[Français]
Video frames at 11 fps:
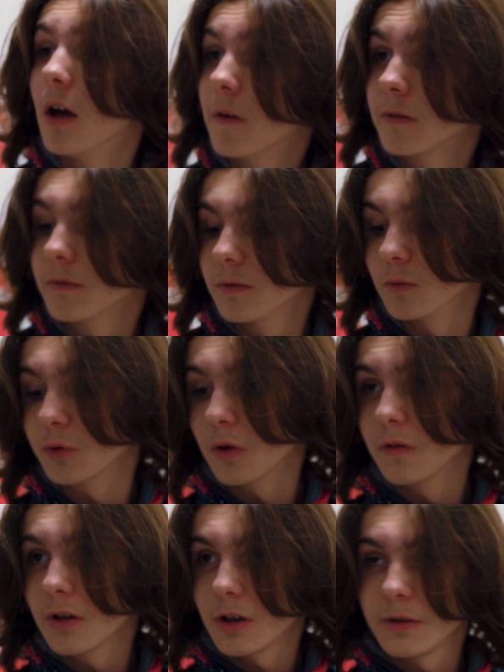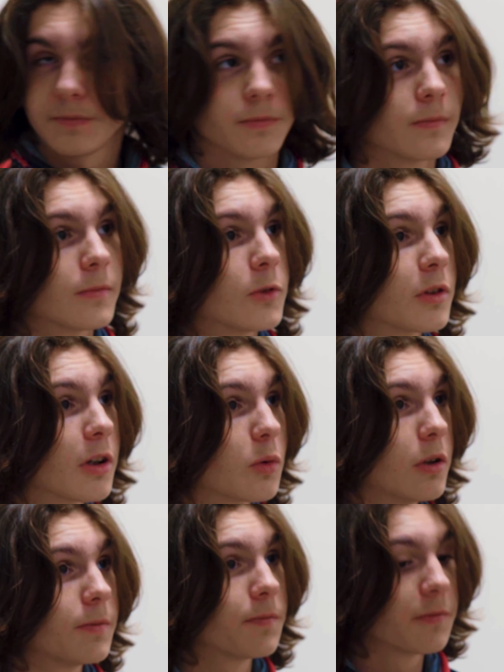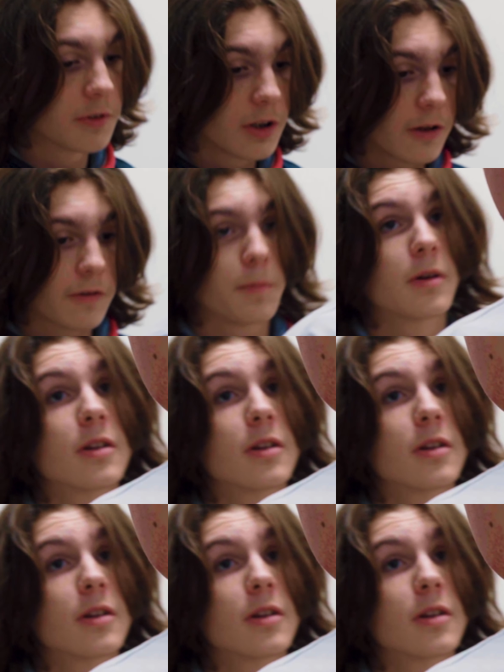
Eve, on se reverra. Quant à toi, fais gaffe, faut pas